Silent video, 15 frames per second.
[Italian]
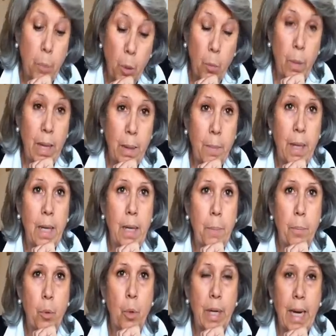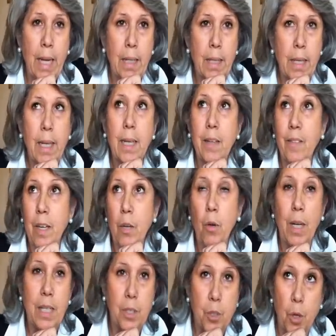Il problema è più grande a
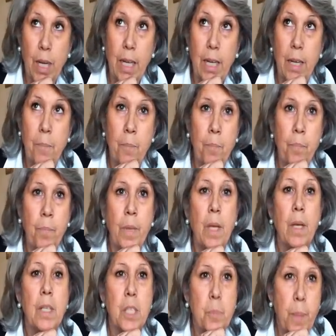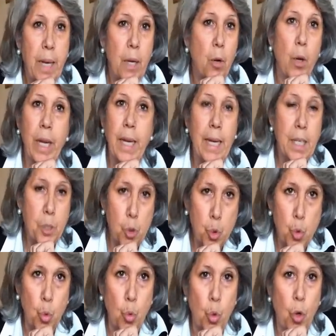livello nazionale. Spero che
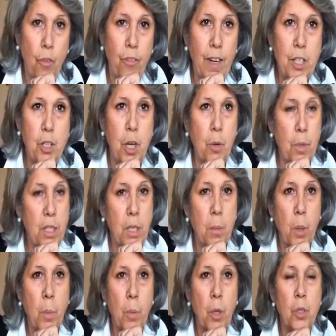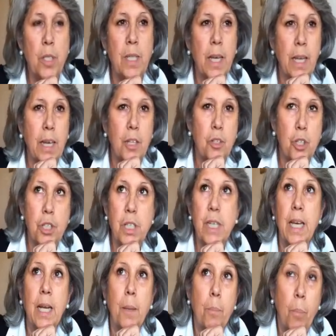nessuno faccia queste proposte e che ci
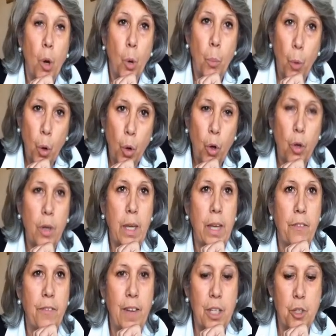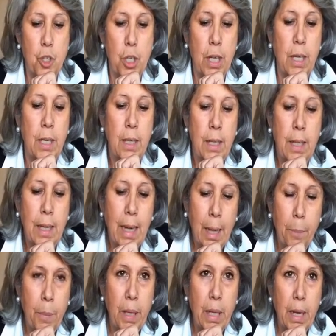sia il popolo che faccia
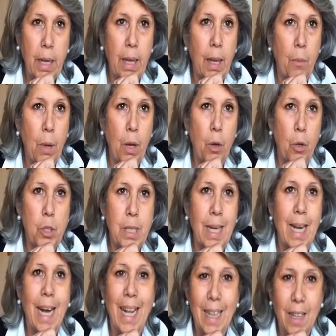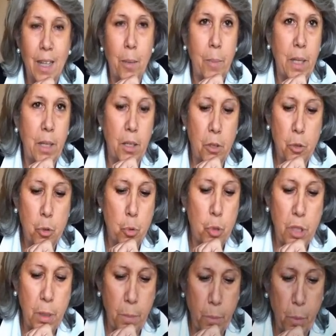capire che è una cosa altamente
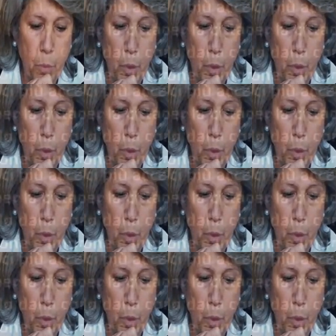ingiusta e